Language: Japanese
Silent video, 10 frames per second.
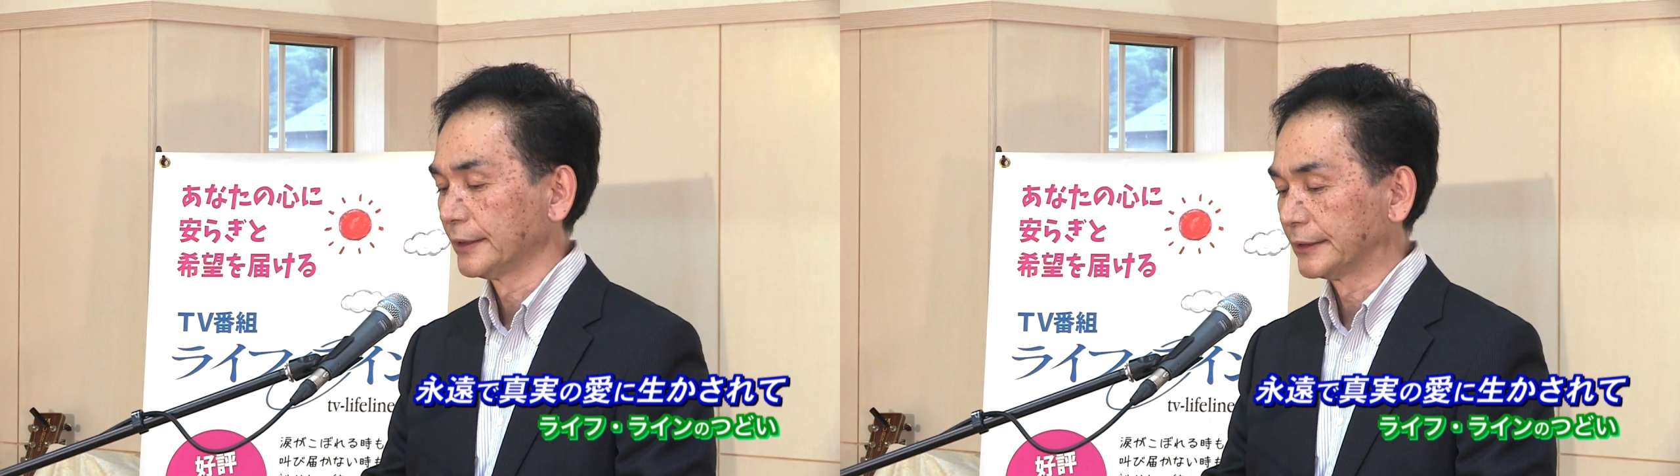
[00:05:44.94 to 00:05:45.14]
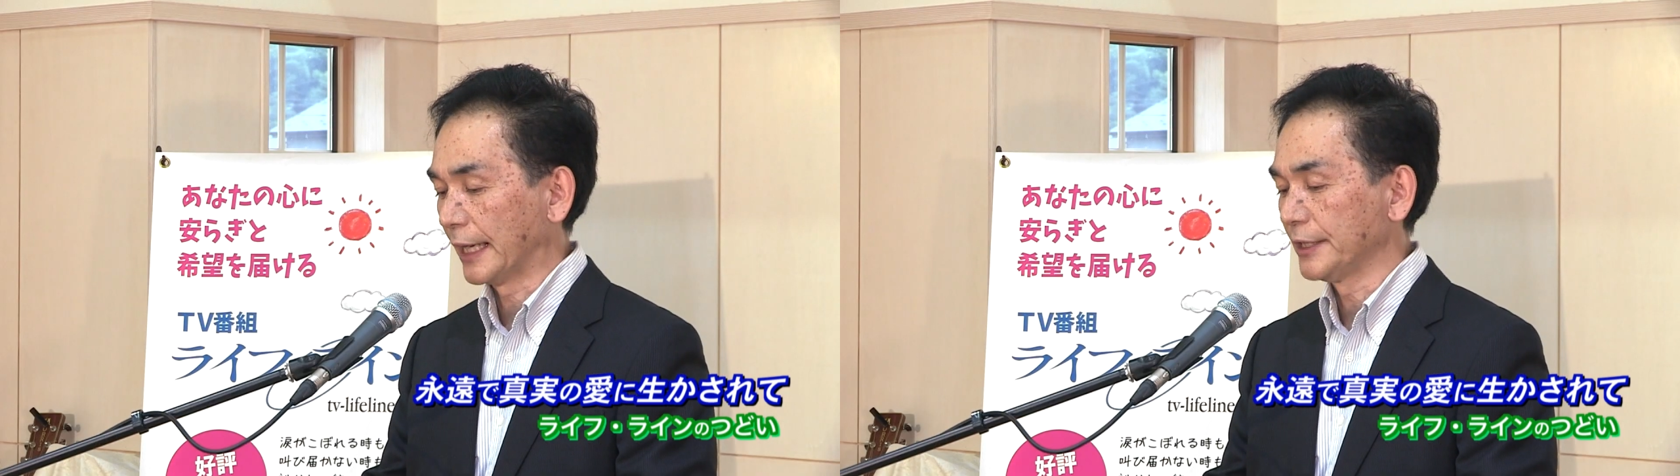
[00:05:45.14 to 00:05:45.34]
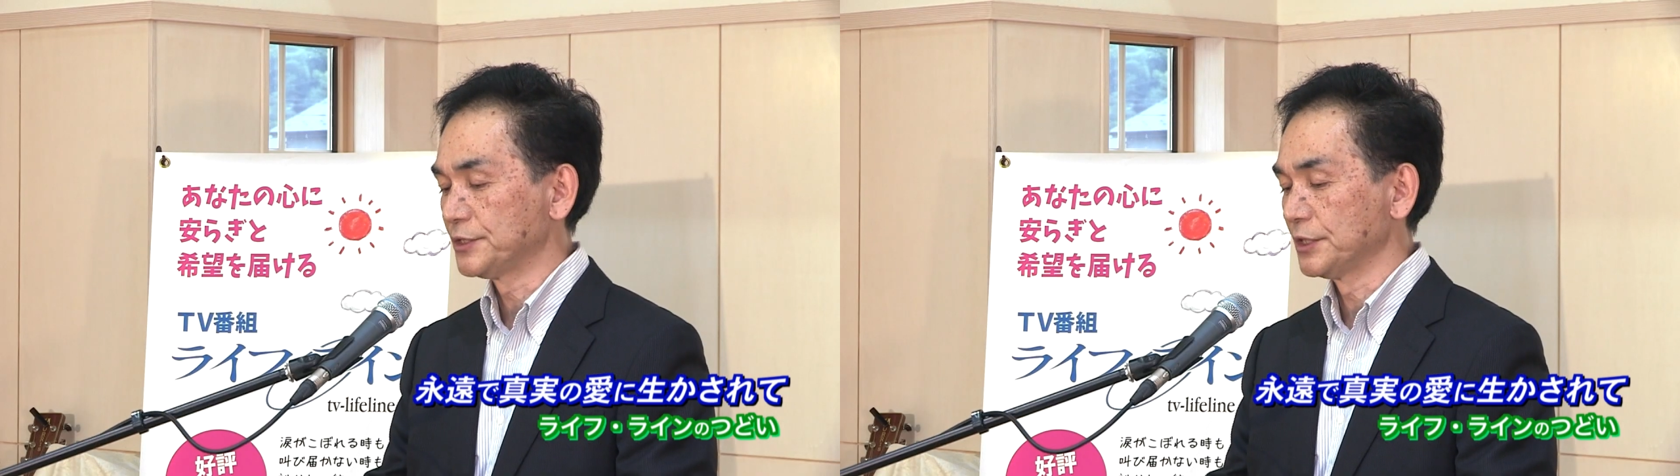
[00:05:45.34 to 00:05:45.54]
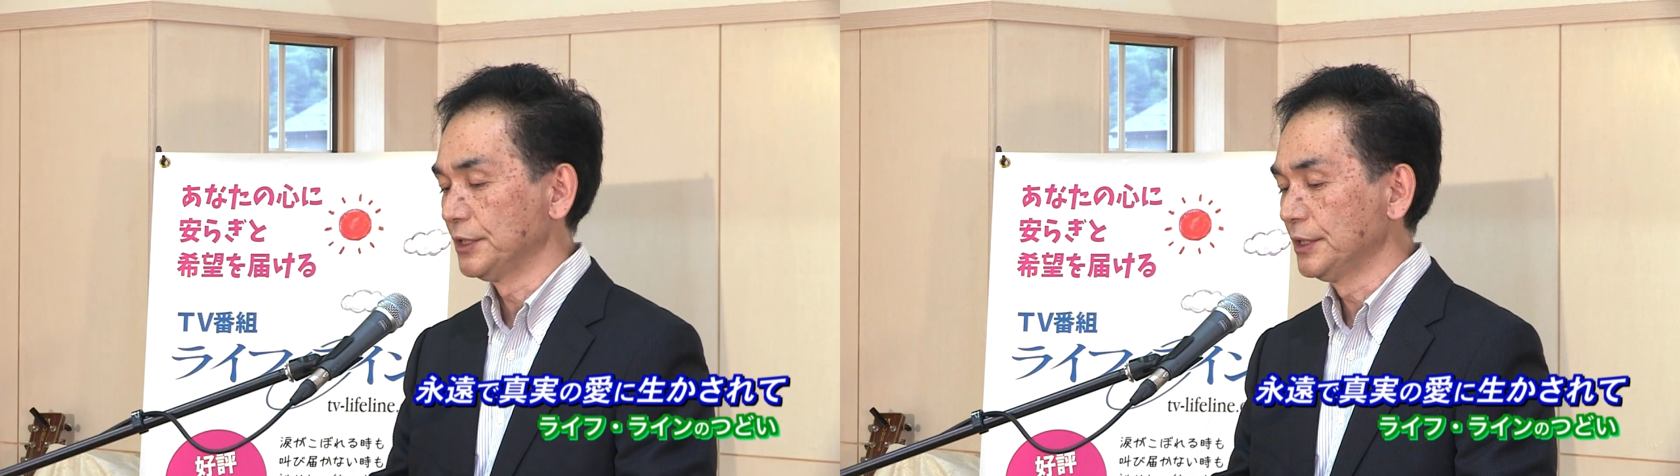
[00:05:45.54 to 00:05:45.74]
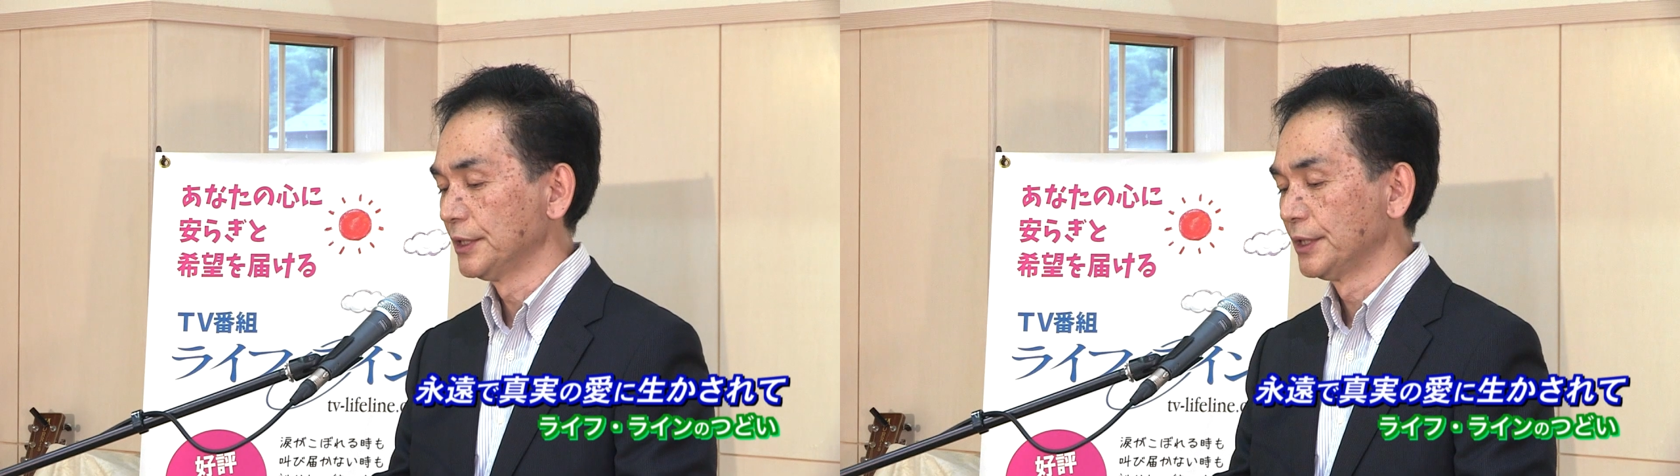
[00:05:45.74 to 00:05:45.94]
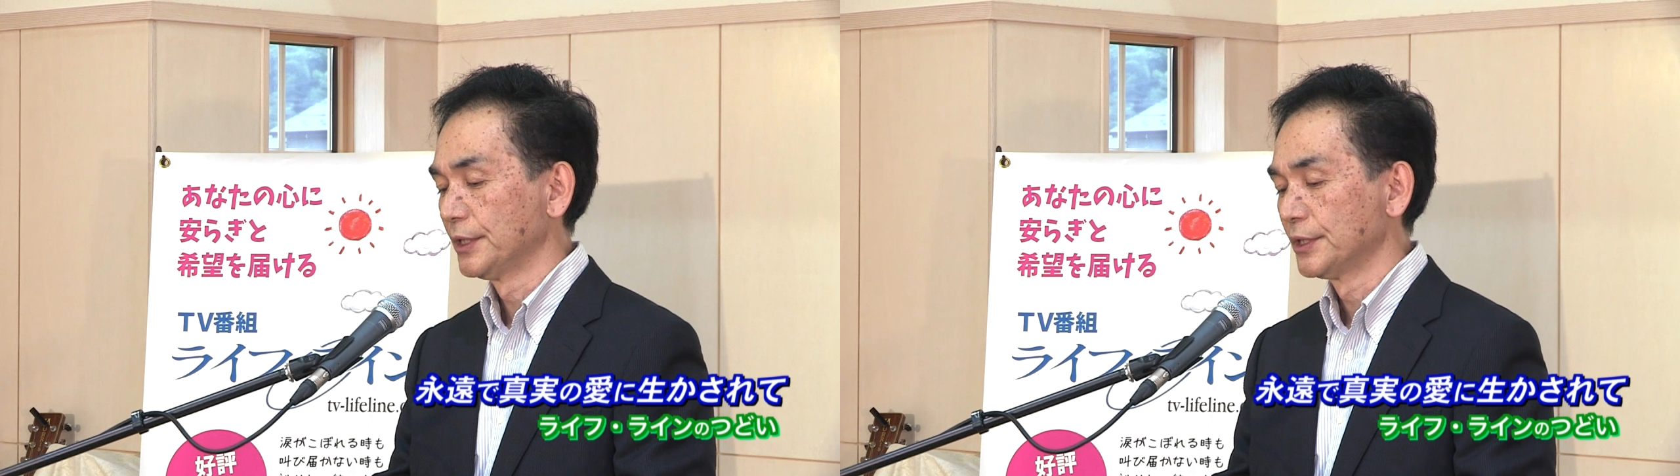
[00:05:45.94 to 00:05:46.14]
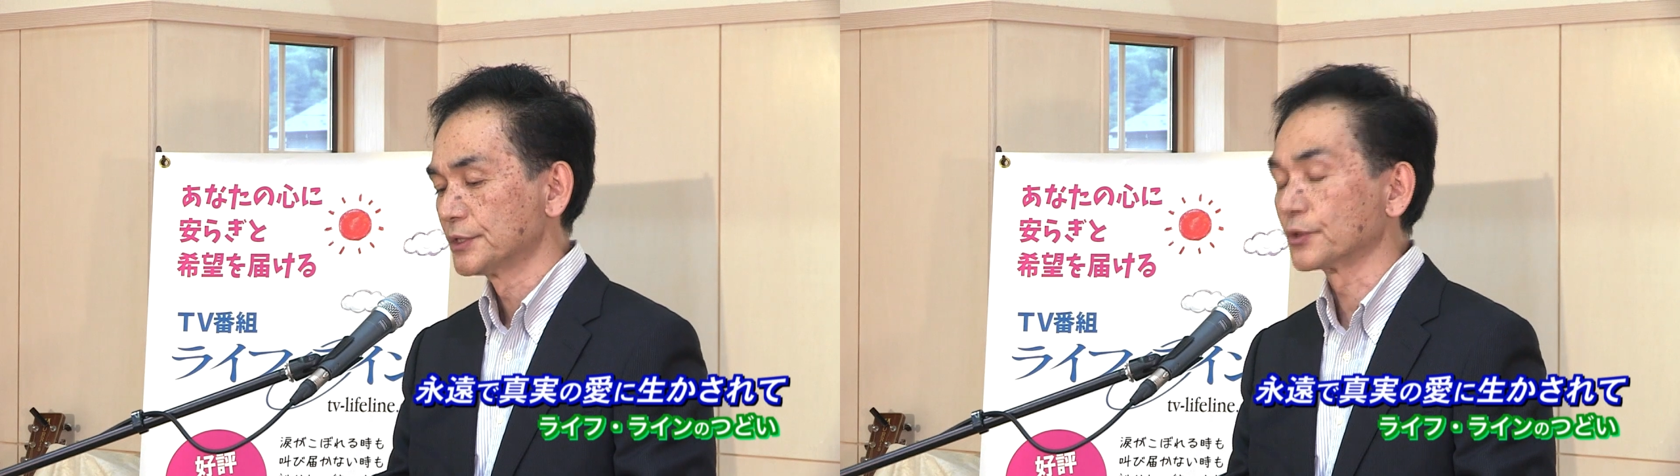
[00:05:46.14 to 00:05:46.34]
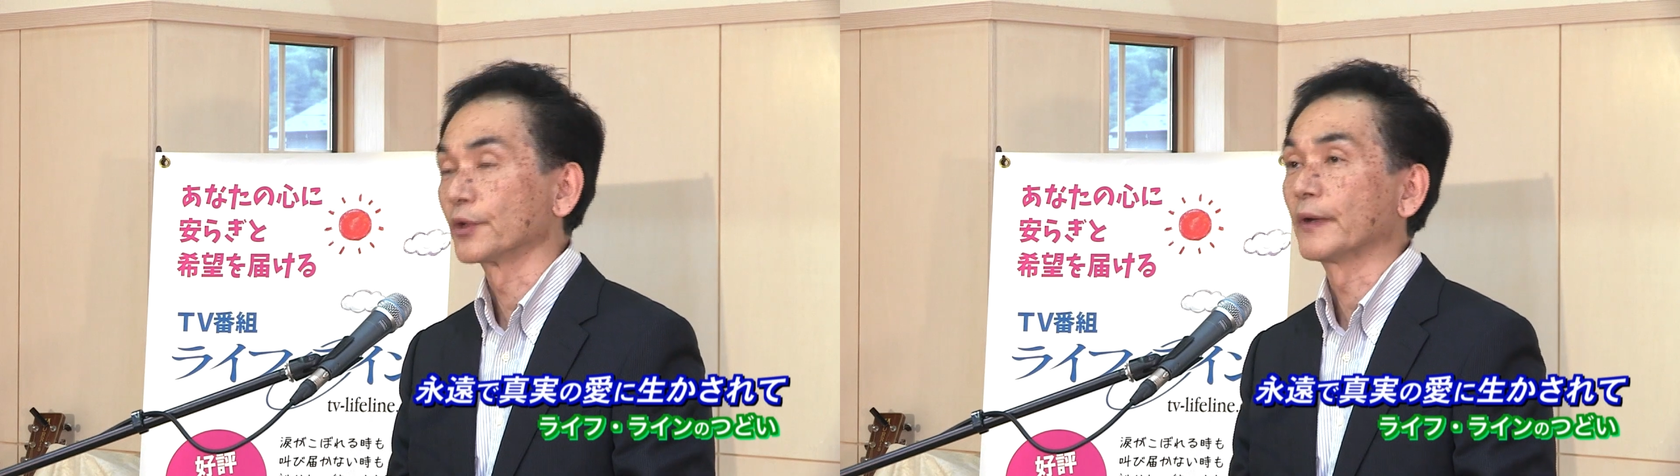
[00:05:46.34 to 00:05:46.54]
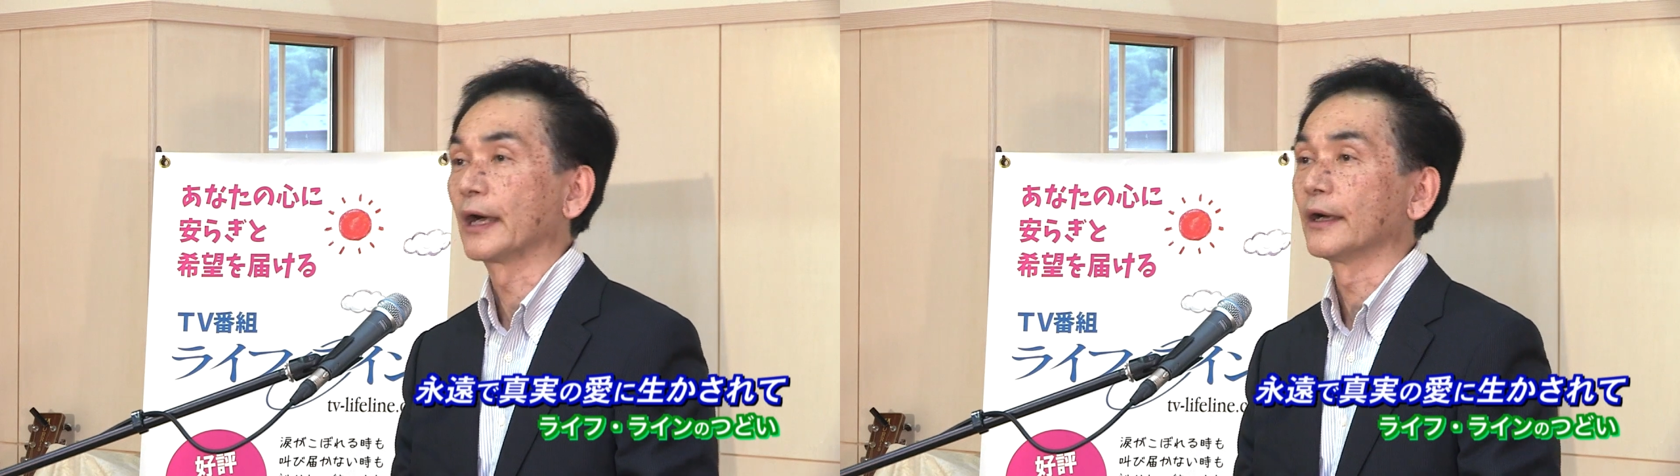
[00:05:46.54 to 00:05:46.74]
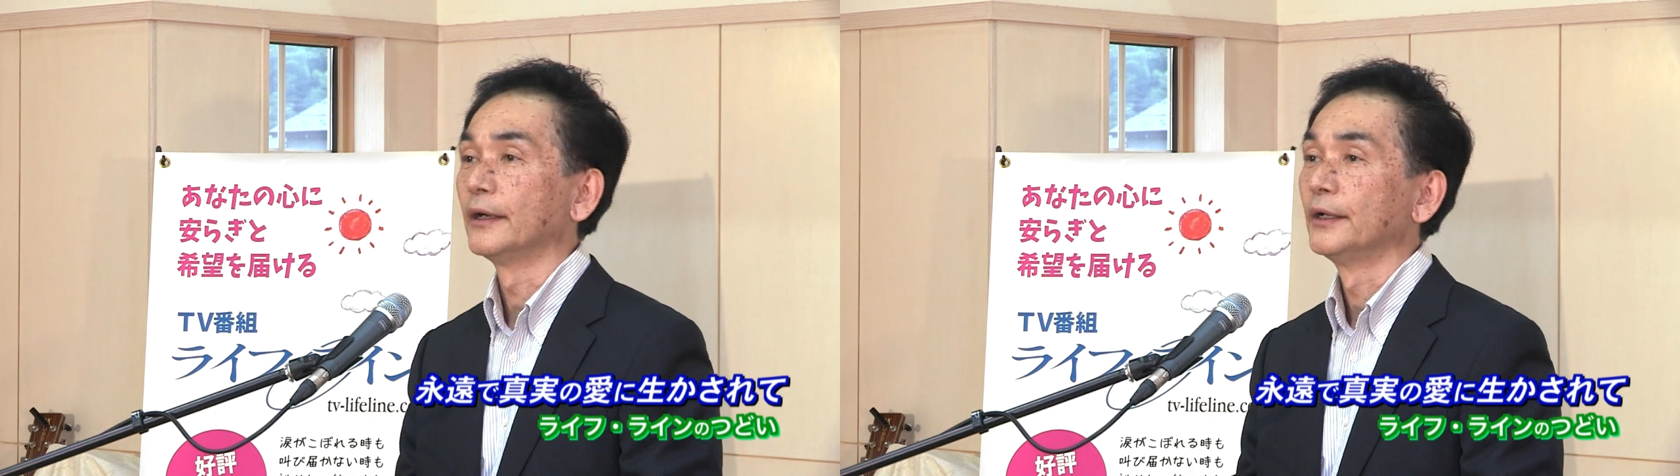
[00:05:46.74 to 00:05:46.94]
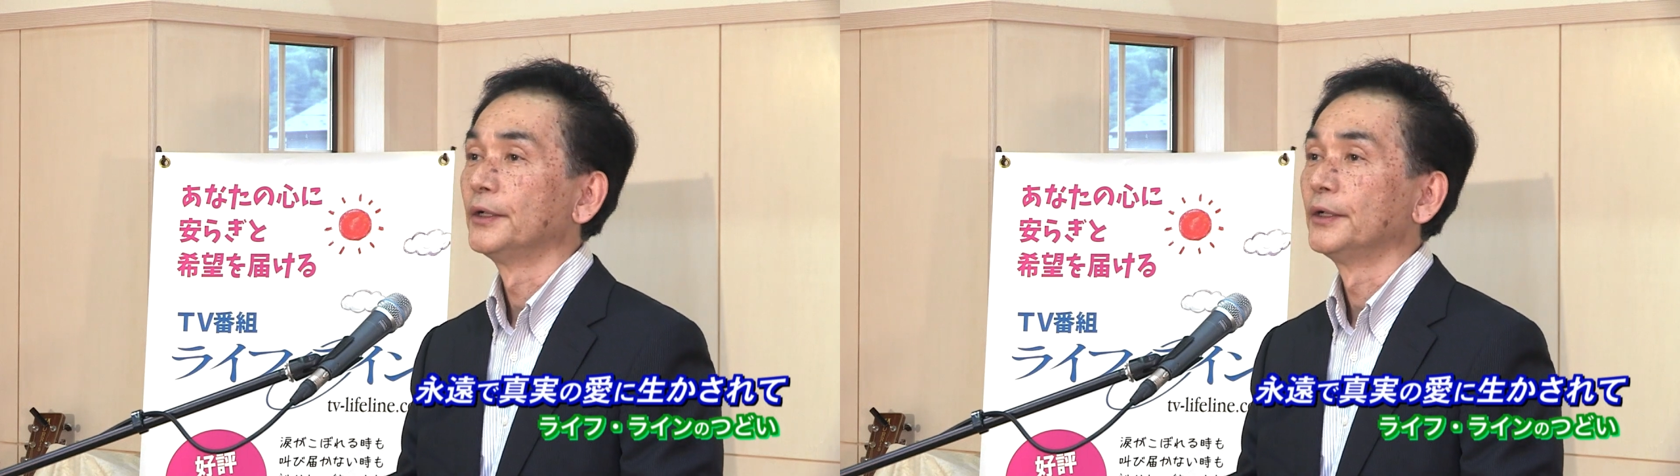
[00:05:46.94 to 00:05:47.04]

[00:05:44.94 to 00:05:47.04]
第一にそれは